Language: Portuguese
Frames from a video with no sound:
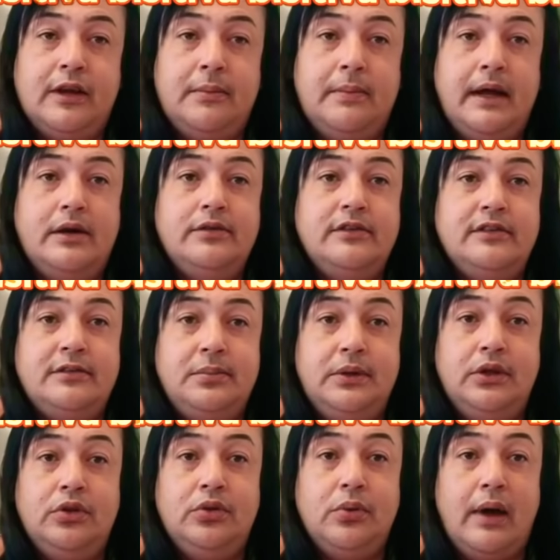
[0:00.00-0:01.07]
trabalhos
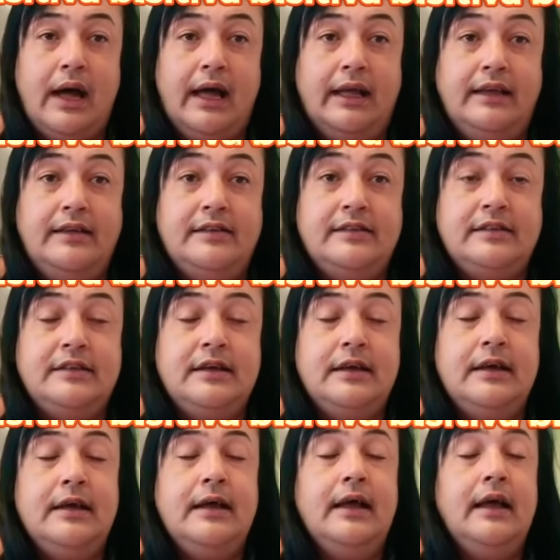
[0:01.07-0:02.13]
espirituais,
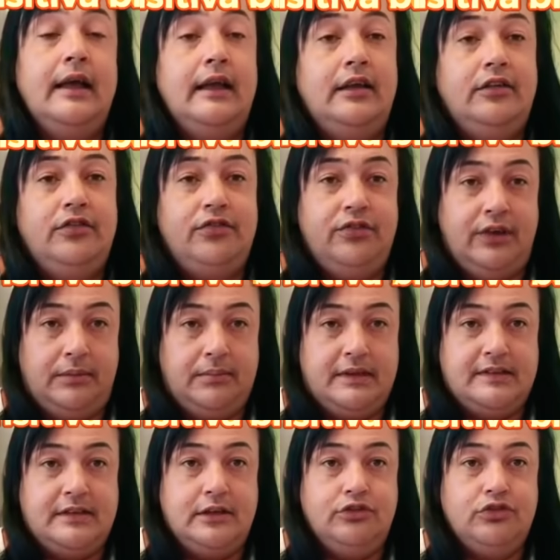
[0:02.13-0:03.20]
enfim,
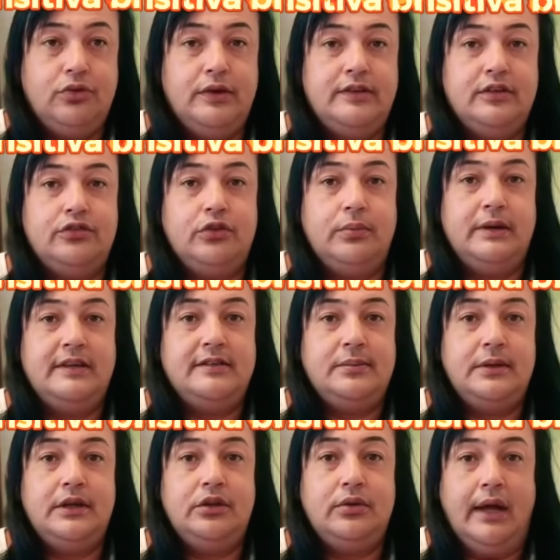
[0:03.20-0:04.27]
bastante coisa sobre a
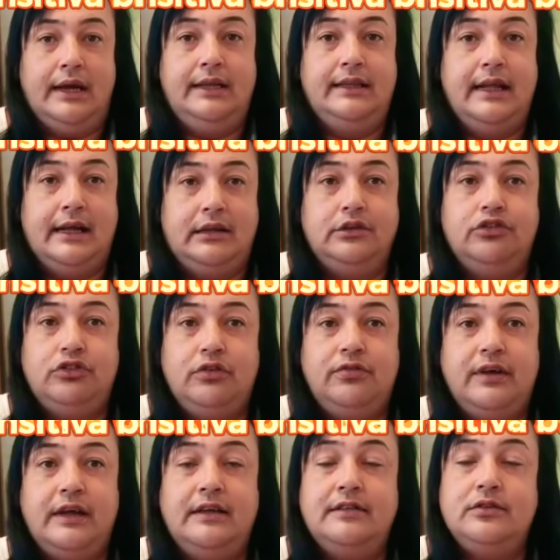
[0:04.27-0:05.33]
espiritualidade. Já
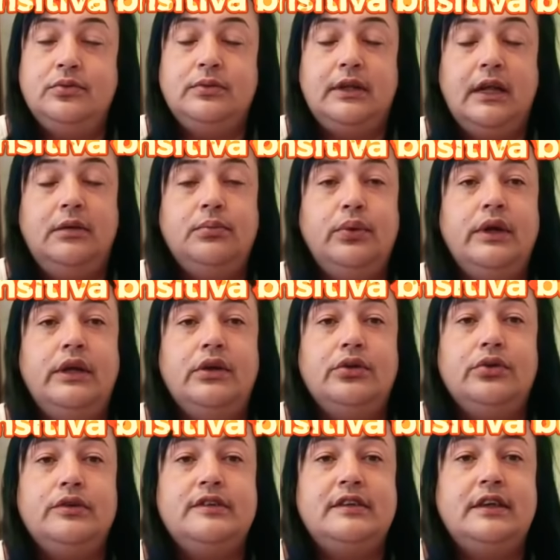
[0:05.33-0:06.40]
faz um tempo aí que eu
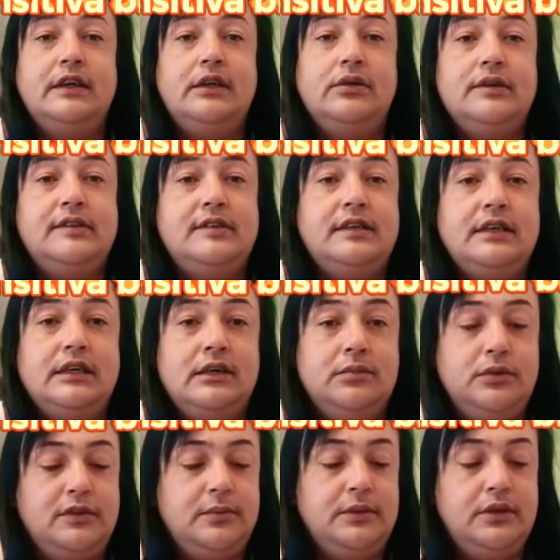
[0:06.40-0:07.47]
tô seguindo esse ramo
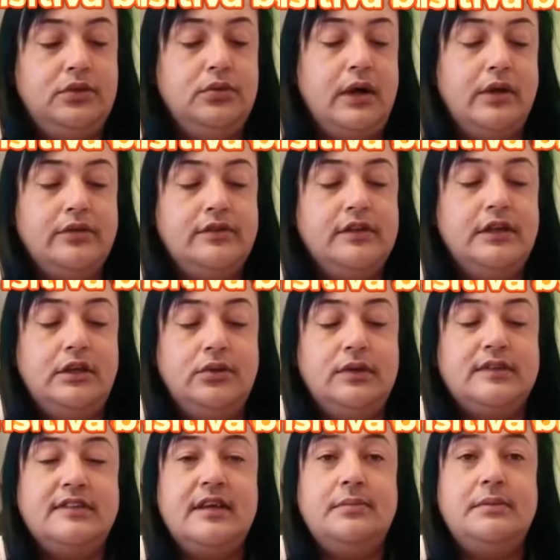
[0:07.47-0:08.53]
espiritual, seguindo
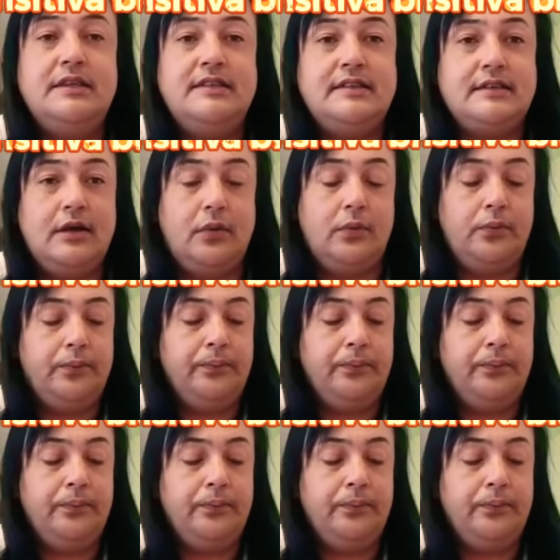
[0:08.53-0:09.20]
essa missão.